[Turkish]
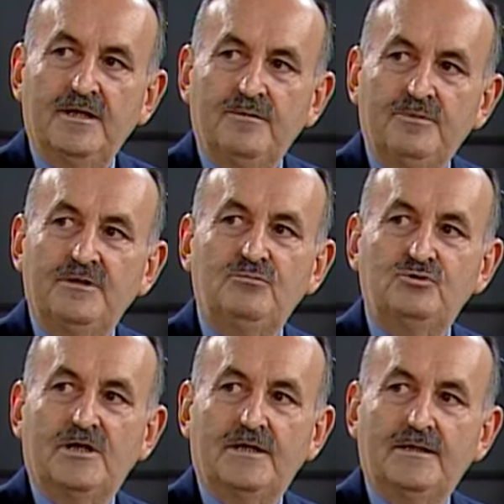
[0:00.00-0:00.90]
Bir
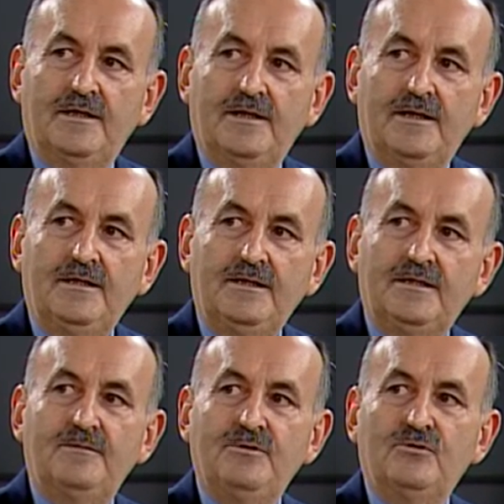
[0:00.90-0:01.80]
mücadele
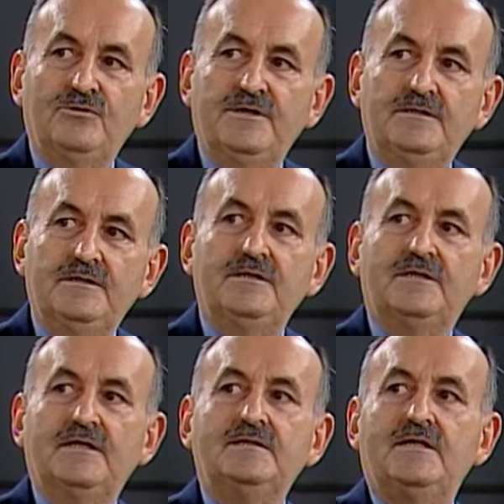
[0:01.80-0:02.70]
2017'nin
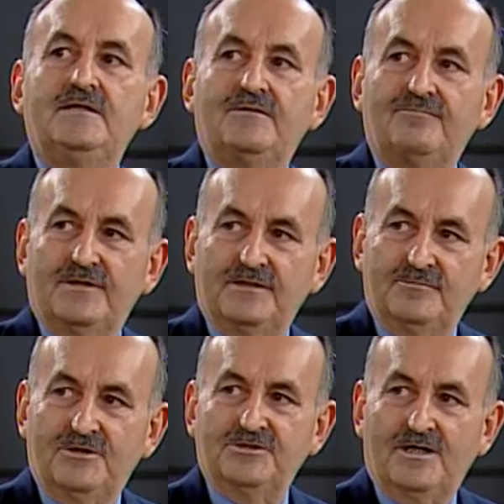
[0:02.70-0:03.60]
kendi hedeflerini
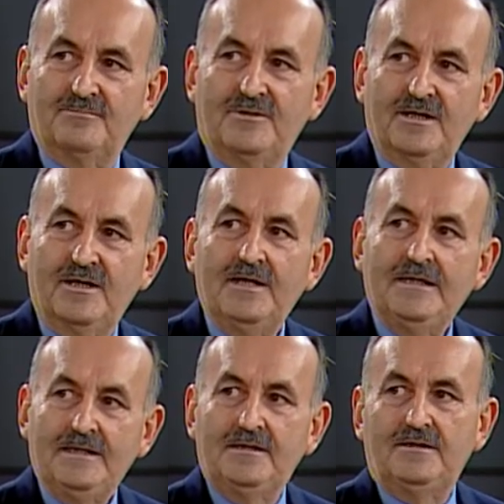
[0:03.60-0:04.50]
başarmak.
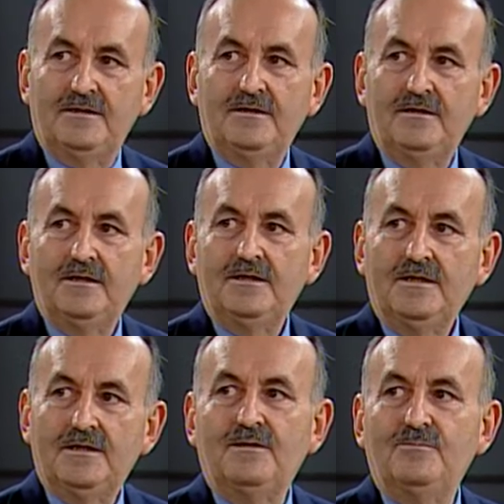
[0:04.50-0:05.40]
İki,
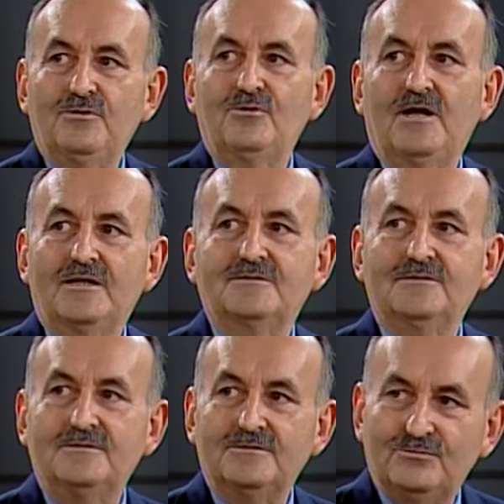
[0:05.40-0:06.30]

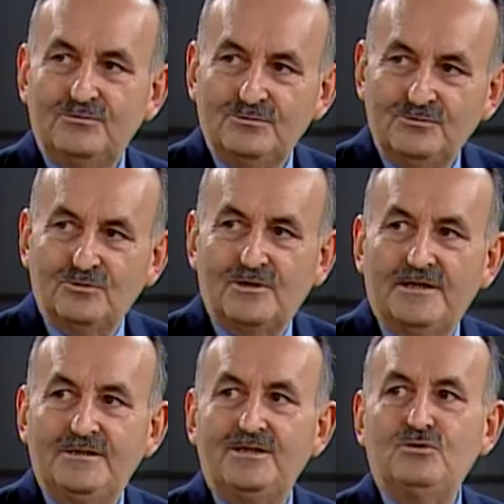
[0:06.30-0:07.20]
2016'nın
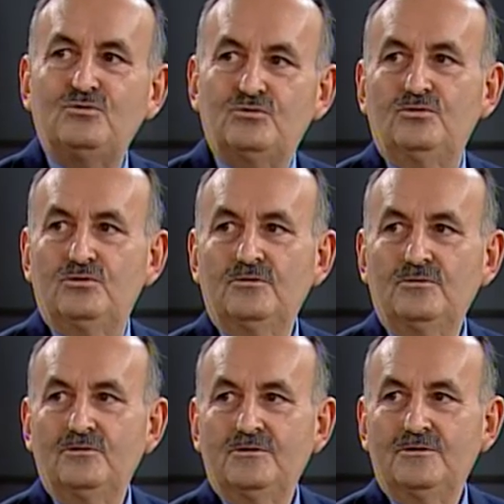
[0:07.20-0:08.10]
yüklediği yükü
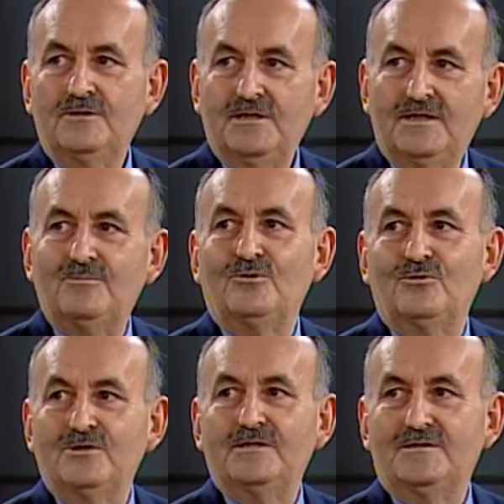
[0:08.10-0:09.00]

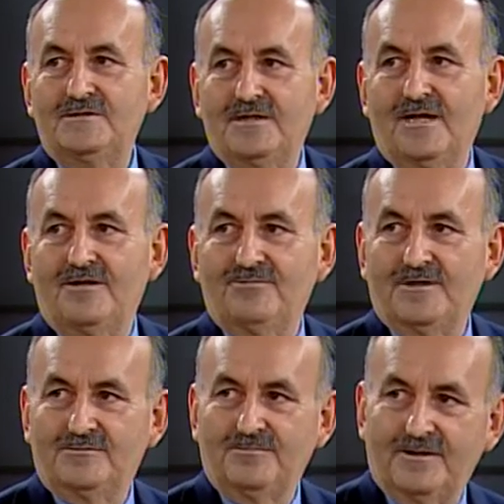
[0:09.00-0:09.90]
2017'de telafi
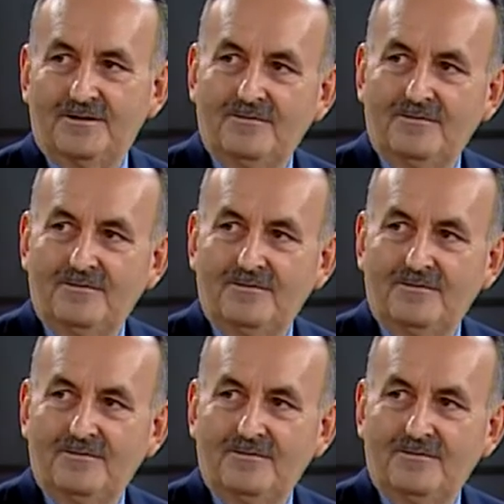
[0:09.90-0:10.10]
etmek.